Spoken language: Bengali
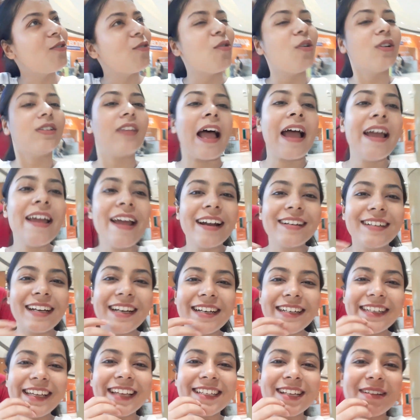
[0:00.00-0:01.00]
কোথায় একটা
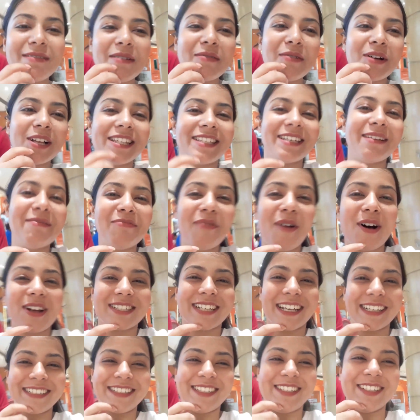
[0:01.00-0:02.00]
নিয়ে
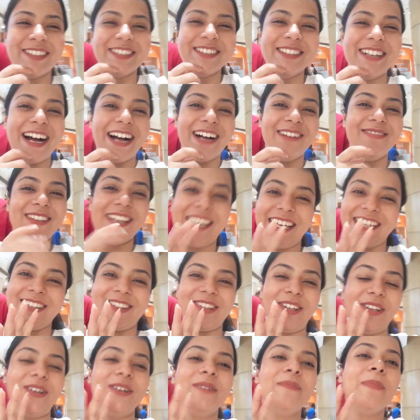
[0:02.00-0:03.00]
বসার জন্য আমি
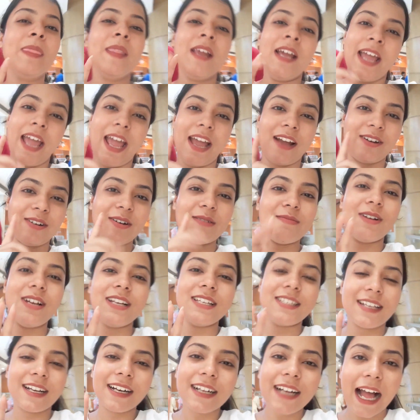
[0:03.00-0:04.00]
কিন্তু
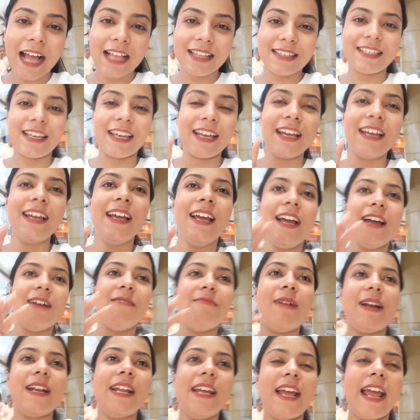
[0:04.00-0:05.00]
অ্যাক্রোপলিসের কাছে
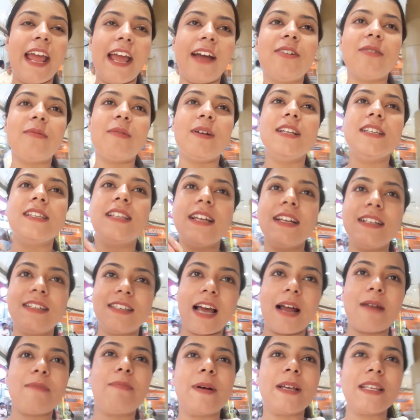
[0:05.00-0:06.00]
মানে অ্যাক্রোপলিসের
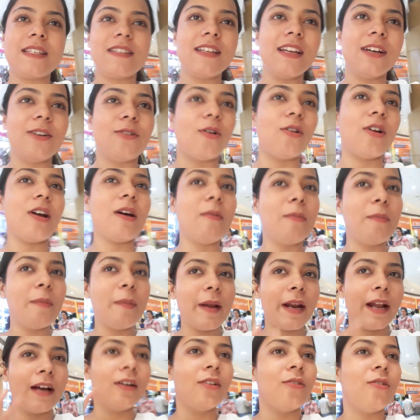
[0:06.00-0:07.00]
চার পাঁচ দিন
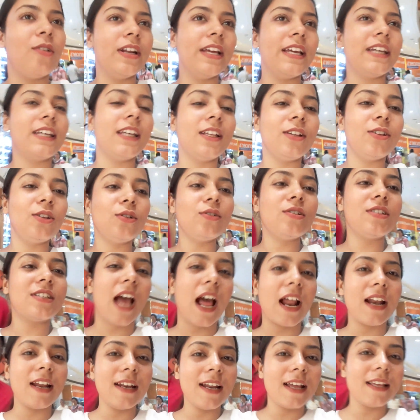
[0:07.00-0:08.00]
ঘোরাফেরা করি কিন্তু
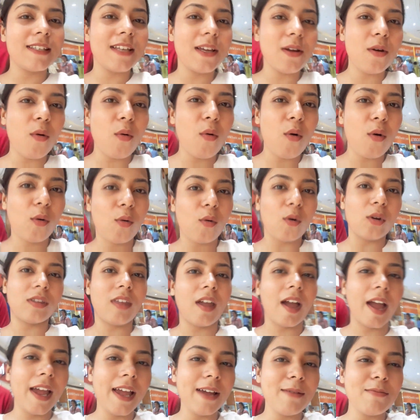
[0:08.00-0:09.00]
জানি না যে ও
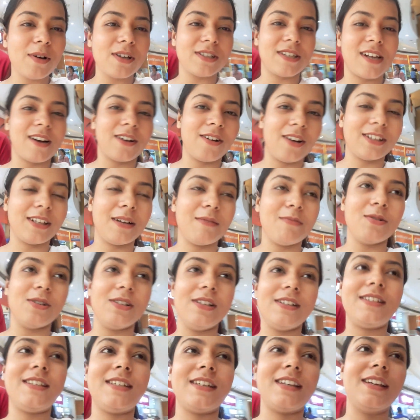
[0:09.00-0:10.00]
কোথায় বসার কথা
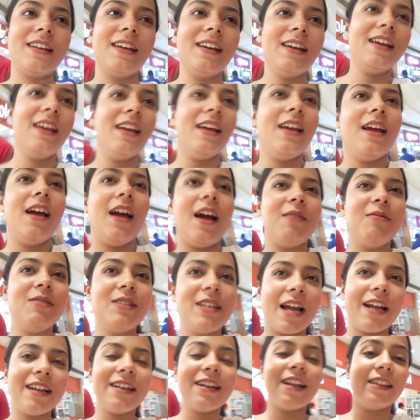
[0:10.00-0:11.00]
বলছে আমি
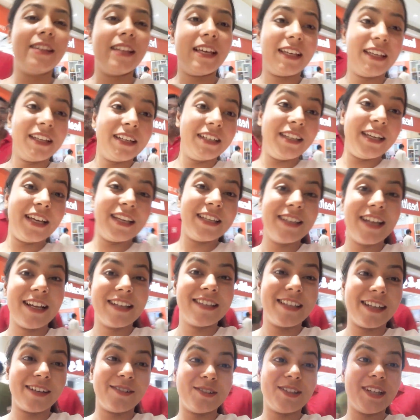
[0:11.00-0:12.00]
জানি না দেখি নিয়ে
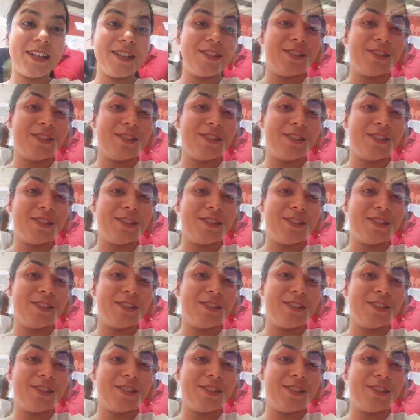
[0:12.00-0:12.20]
যাচ্ছে কোথায়